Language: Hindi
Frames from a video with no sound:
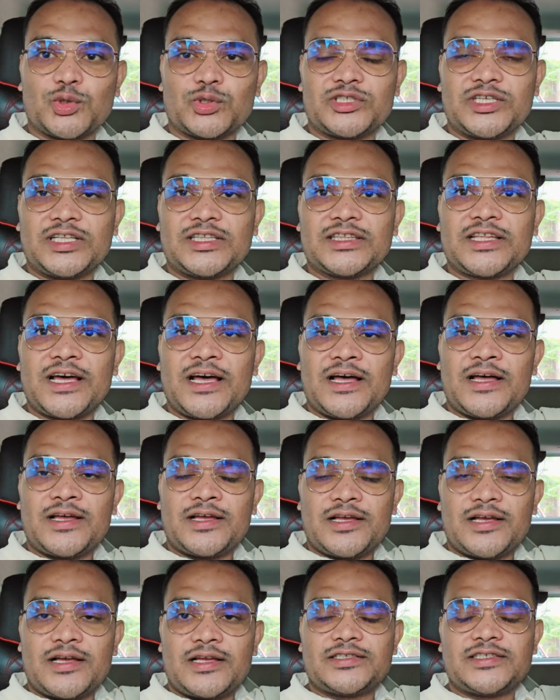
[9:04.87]
तो जनता
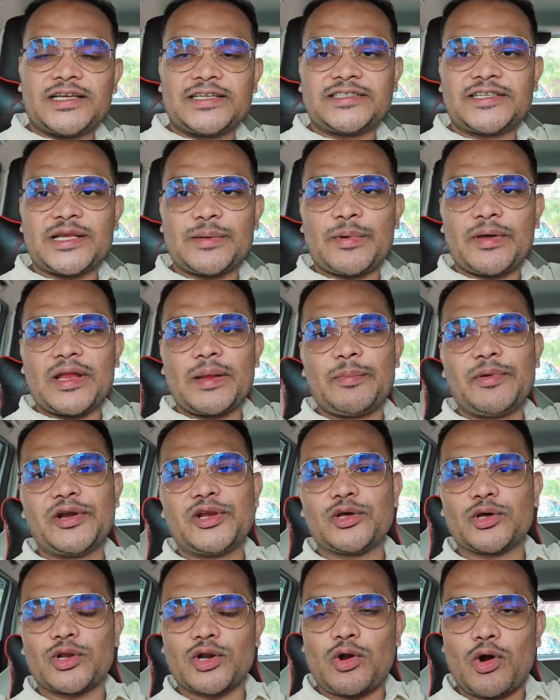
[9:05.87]
जैसे मैंने
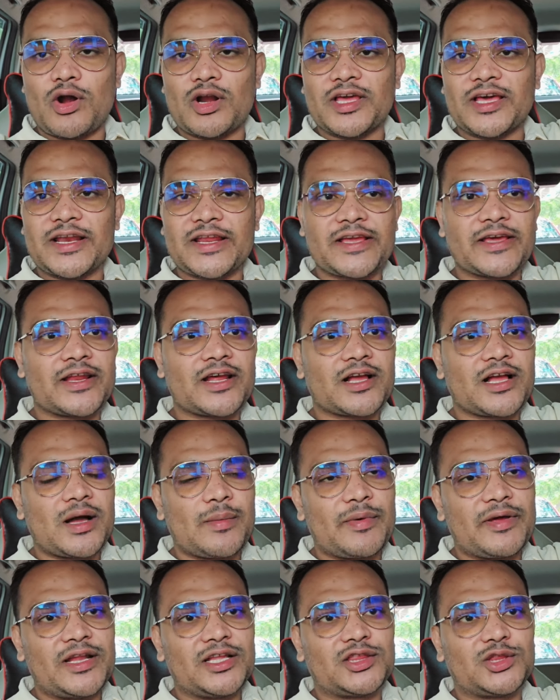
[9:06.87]
वीडियो रिकॉर्ड करके रखा
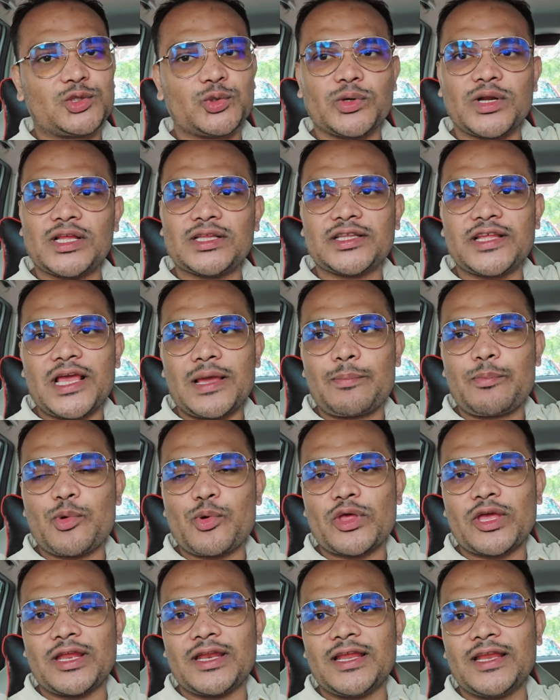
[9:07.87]
मैंने तुरंत एक
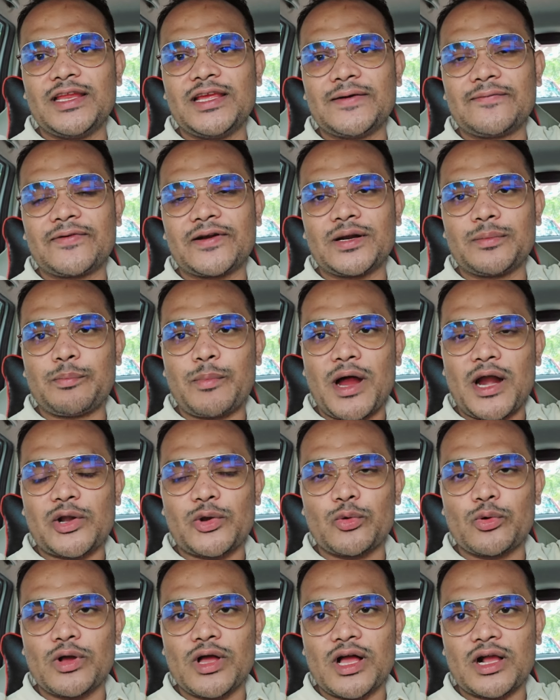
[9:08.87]
बुकिंग ले लिया फ्रेंड
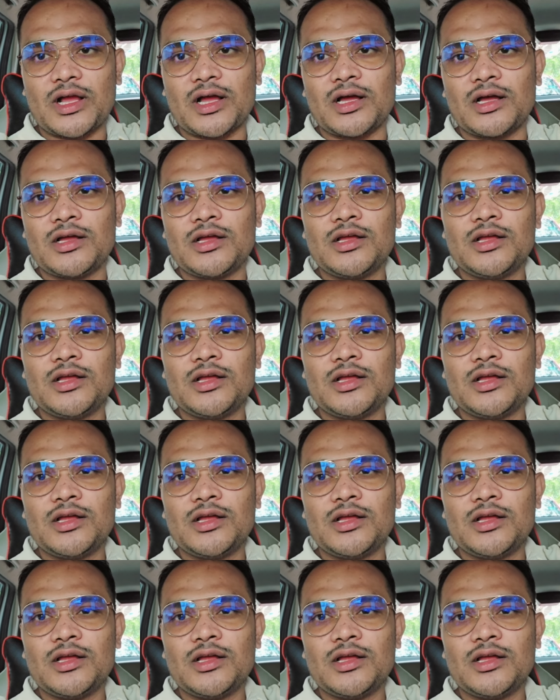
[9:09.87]
माटुंगा का